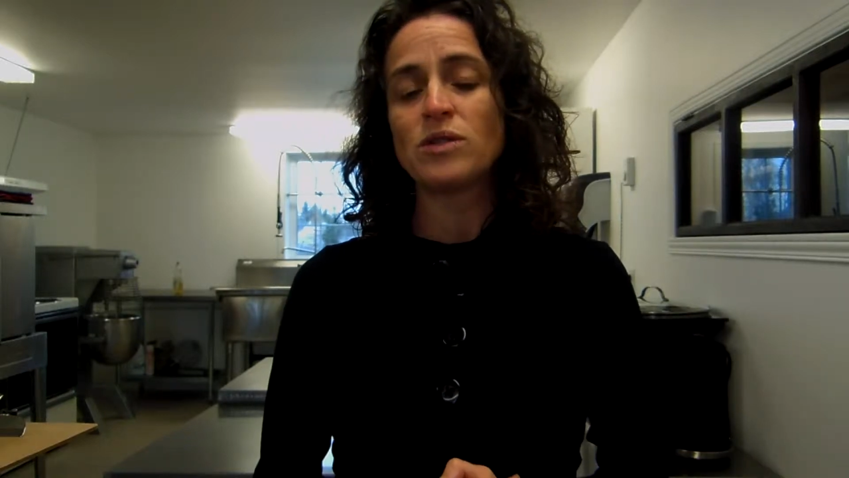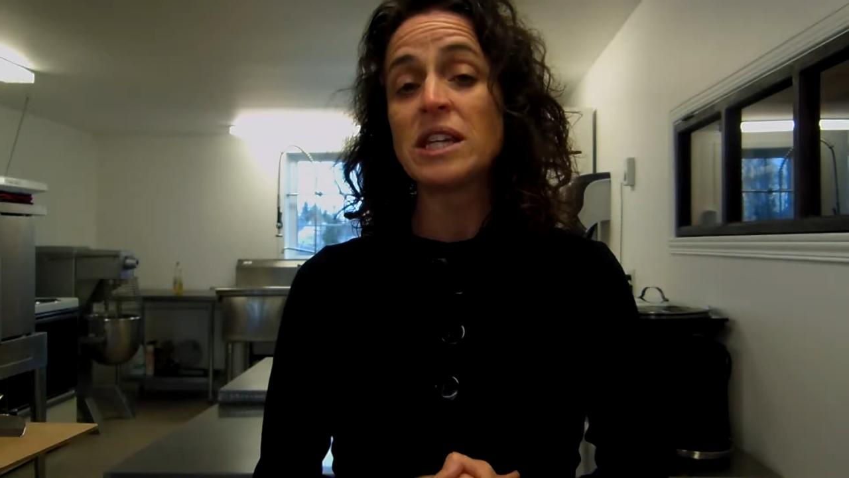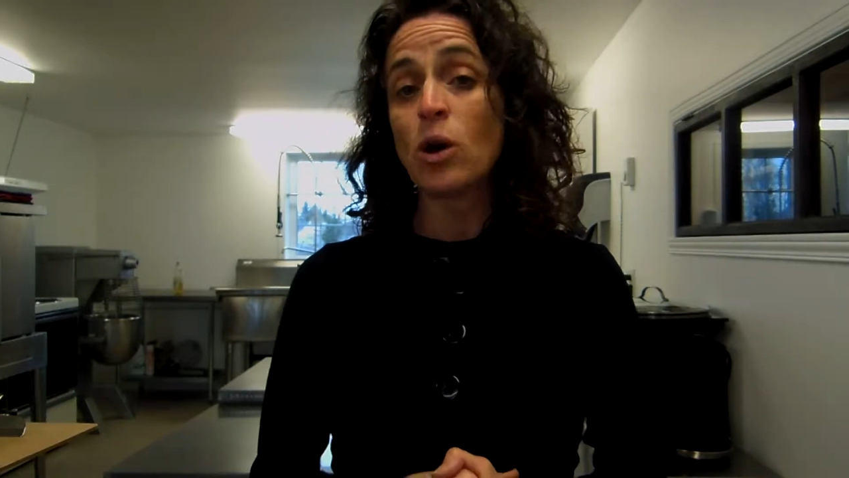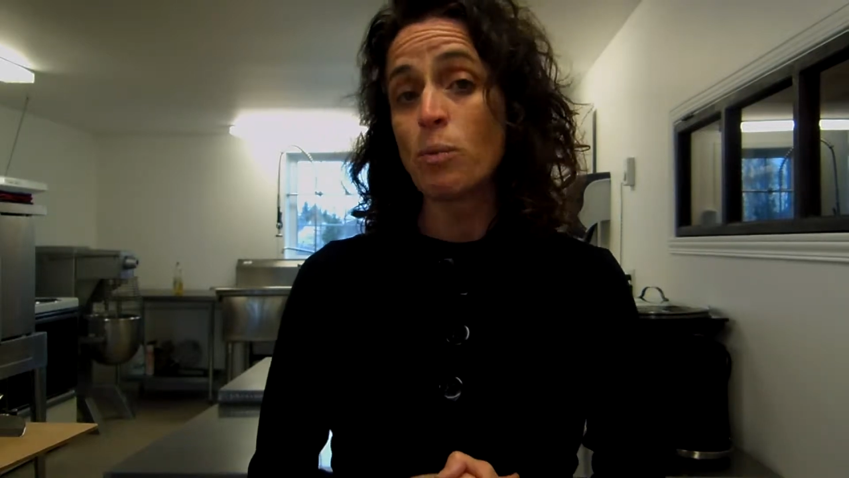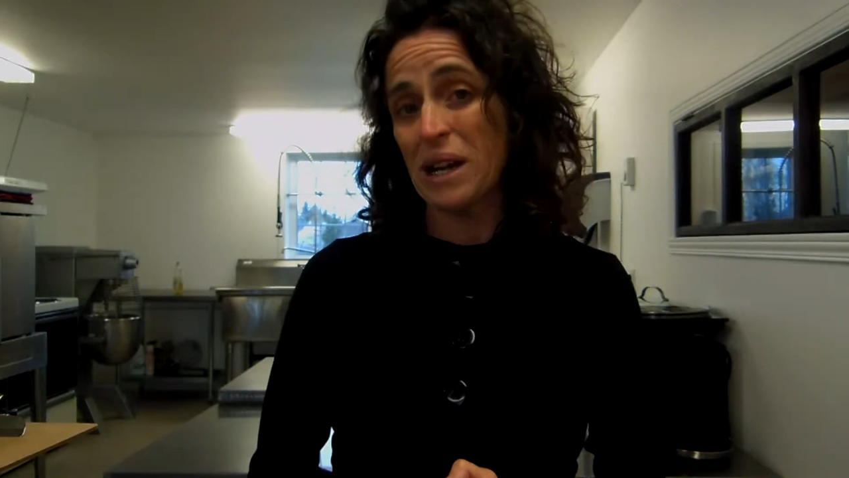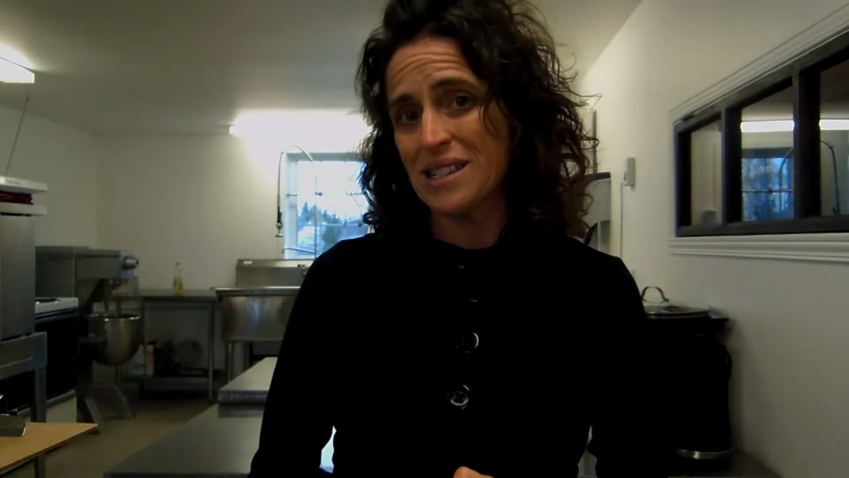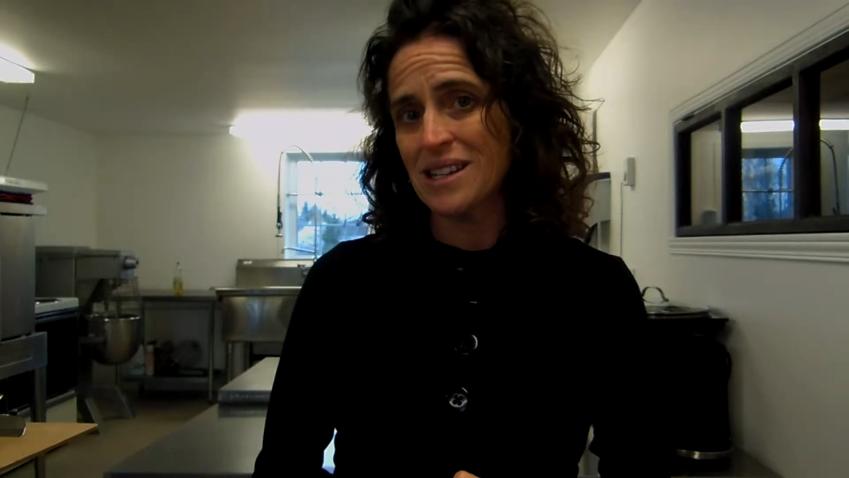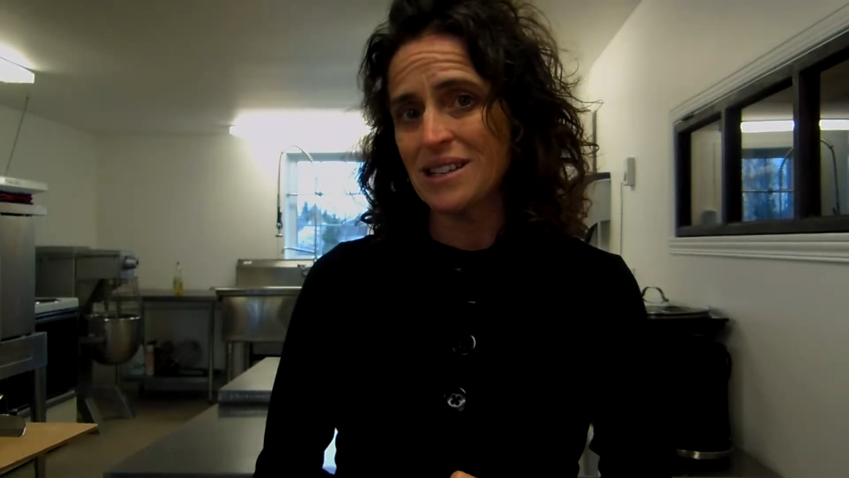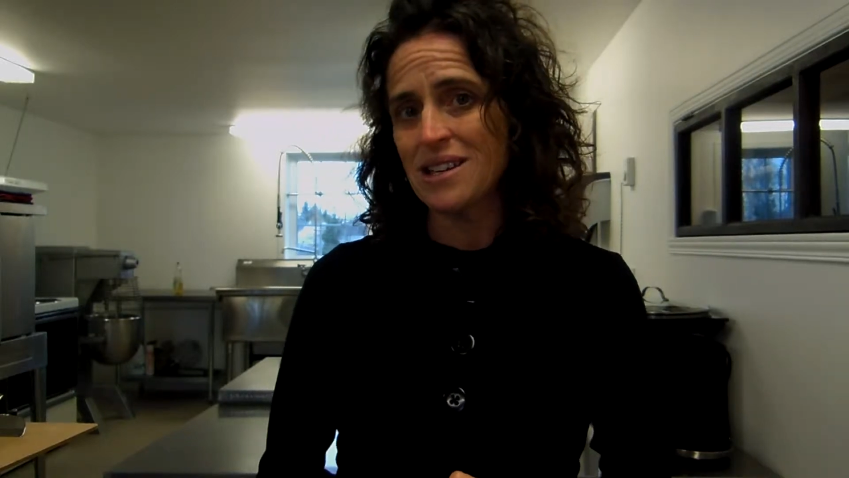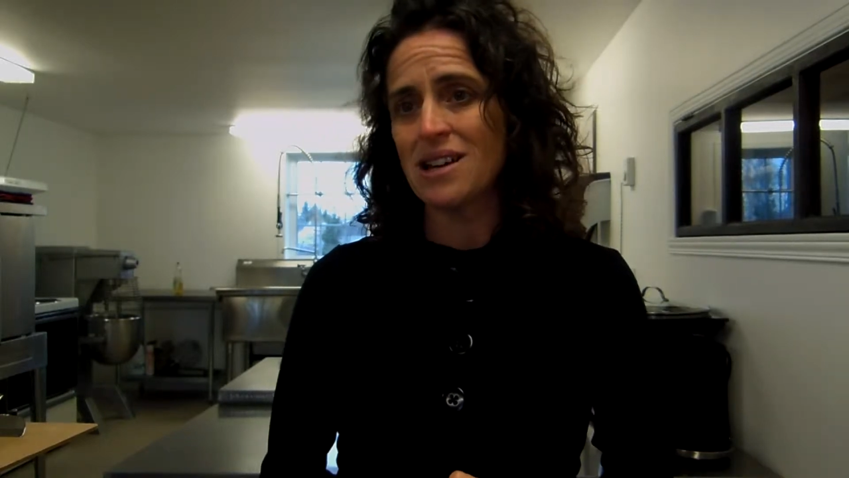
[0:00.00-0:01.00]
vidéos
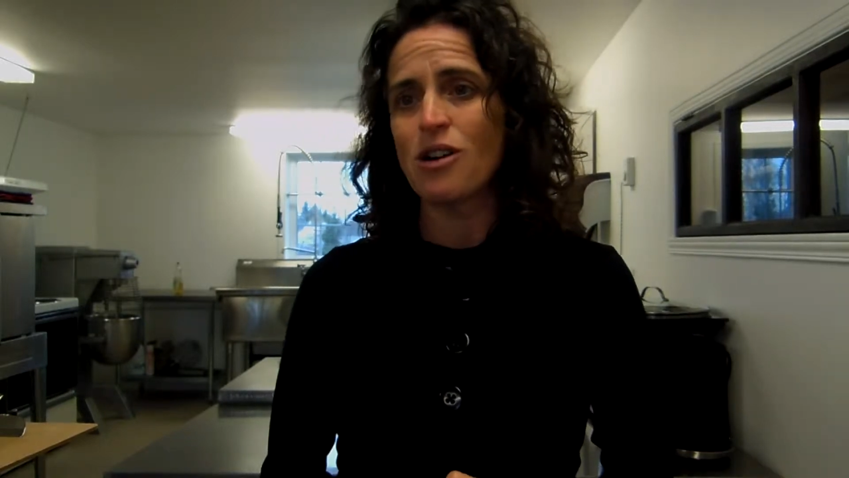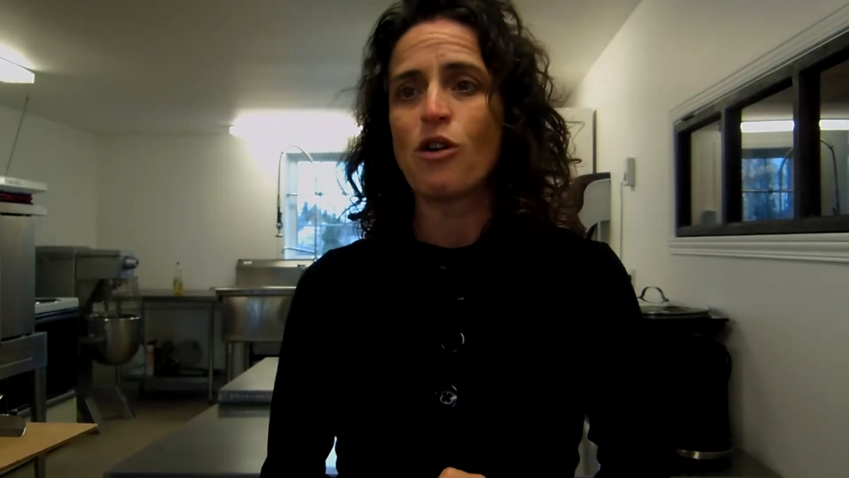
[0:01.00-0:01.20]
précédentes,